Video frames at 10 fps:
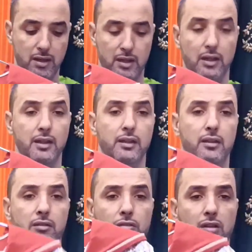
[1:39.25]
ديال الكليه انا
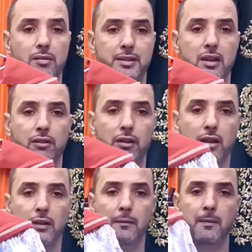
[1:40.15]
كنقول لها بالصحه
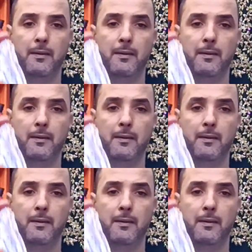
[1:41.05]
وراحه